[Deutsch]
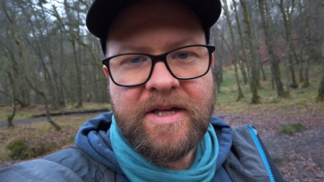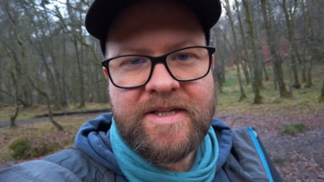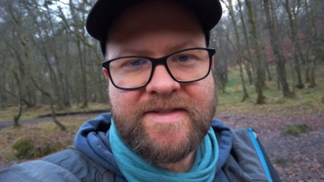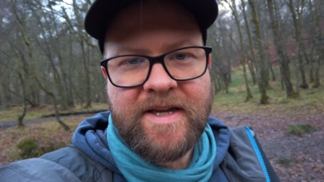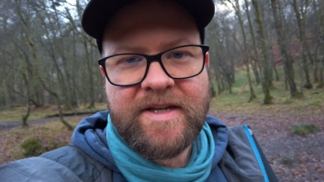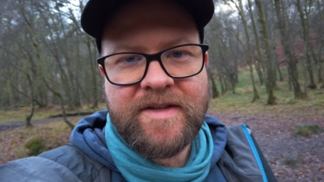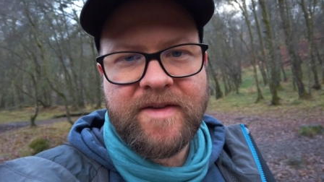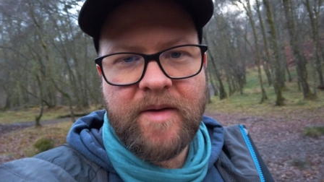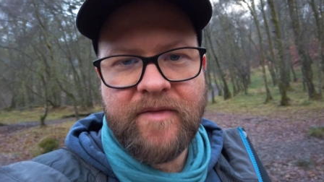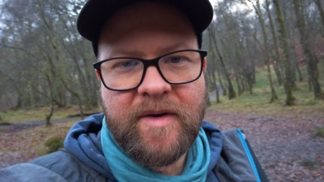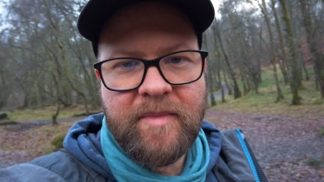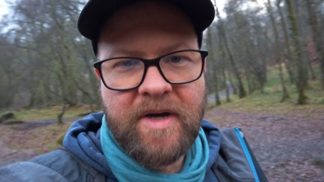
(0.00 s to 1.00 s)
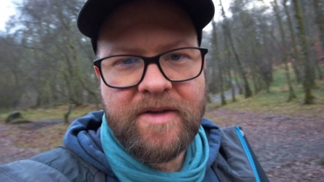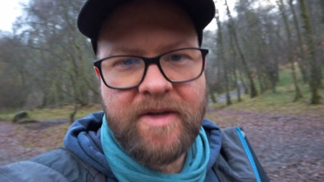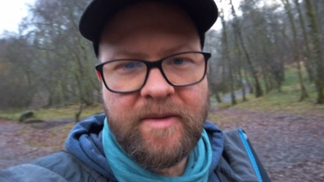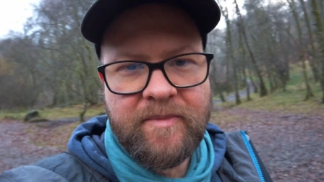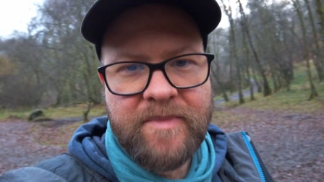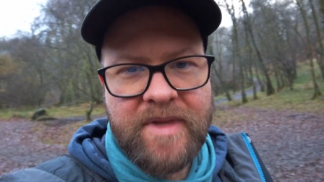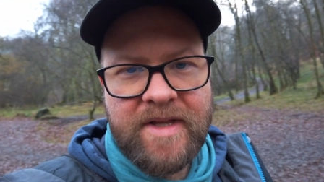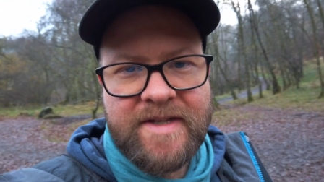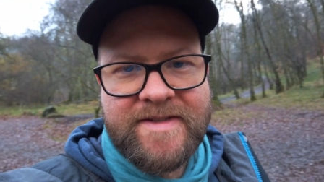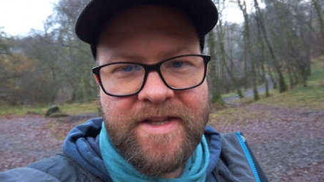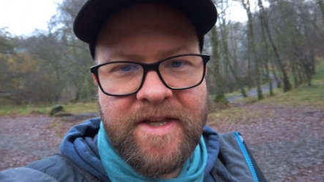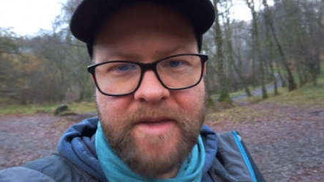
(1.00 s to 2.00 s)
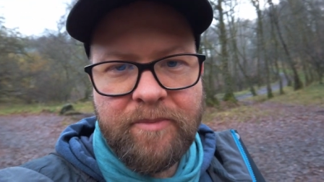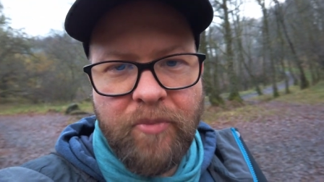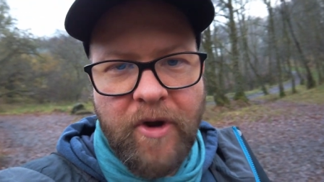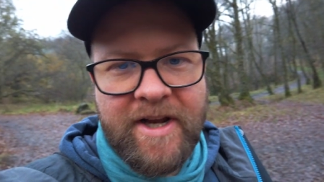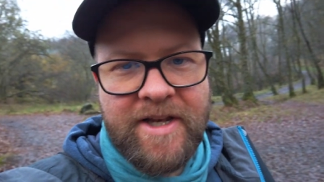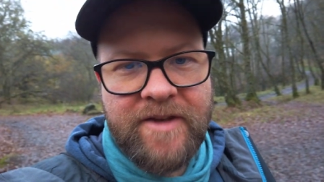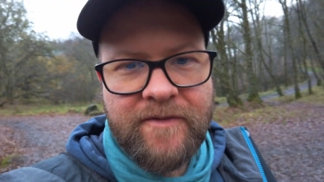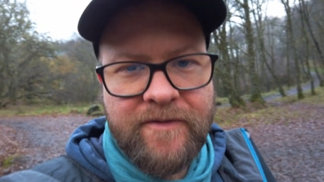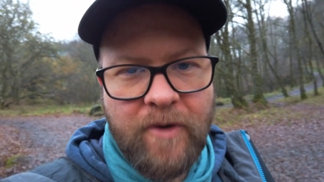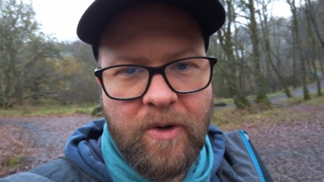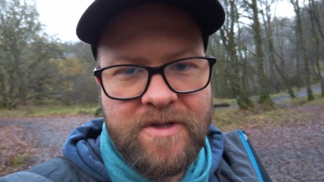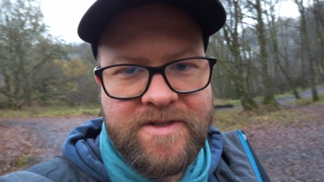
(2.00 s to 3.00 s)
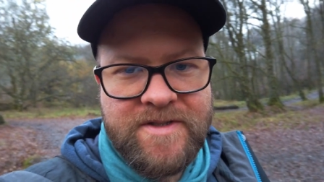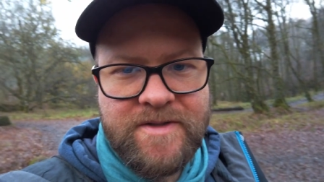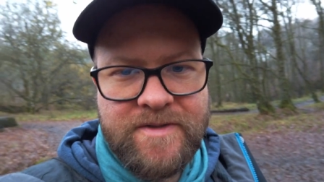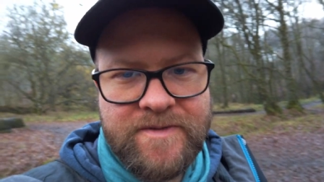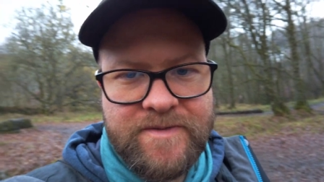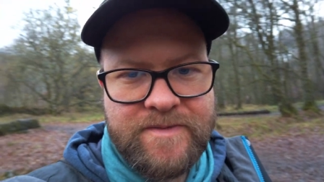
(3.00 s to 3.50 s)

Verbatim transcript: Ich zeige das einfach mal hier. Das sind die Bracklin Falls.